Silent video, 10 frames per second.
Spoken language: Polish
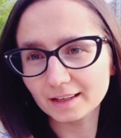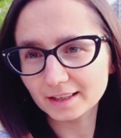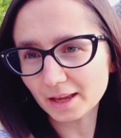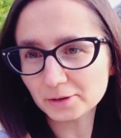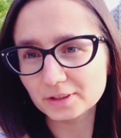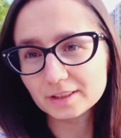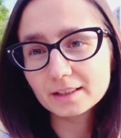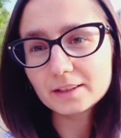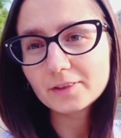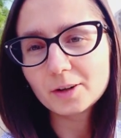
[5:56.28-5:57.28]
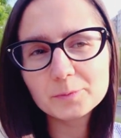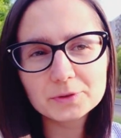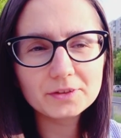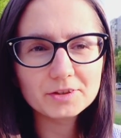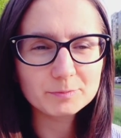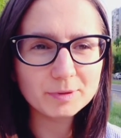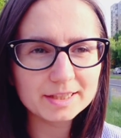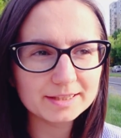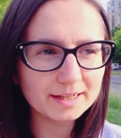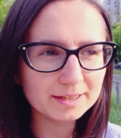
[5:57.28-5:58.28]
ale ja już nie nagrywałam, ponieważ
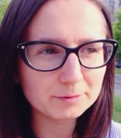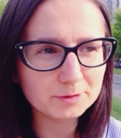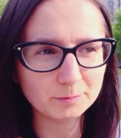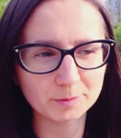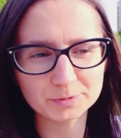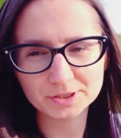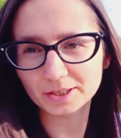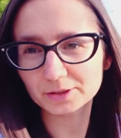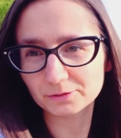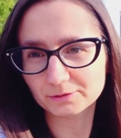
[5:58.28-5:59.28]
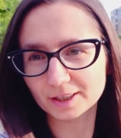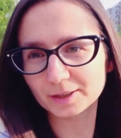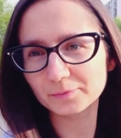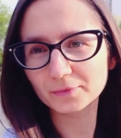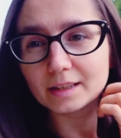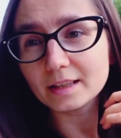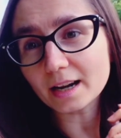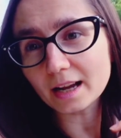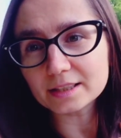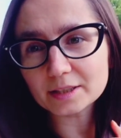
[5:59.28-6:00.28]
Maja znalazła sobie przyjaciółkę i
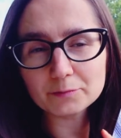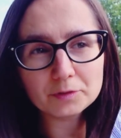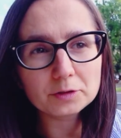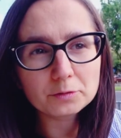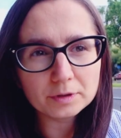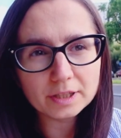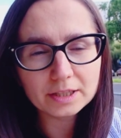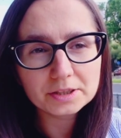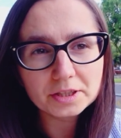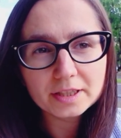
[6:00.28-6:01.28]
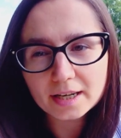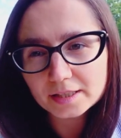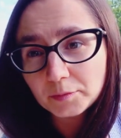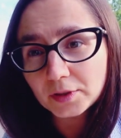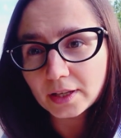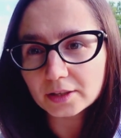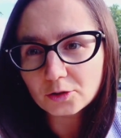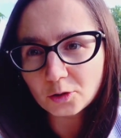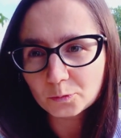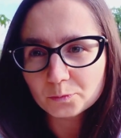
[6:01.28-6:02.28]
razem we trójkę, czyli razem z
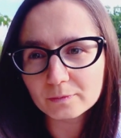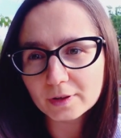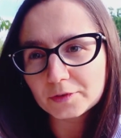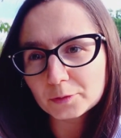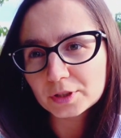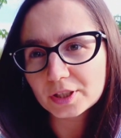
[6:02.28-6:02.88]
Aiszą, bawiły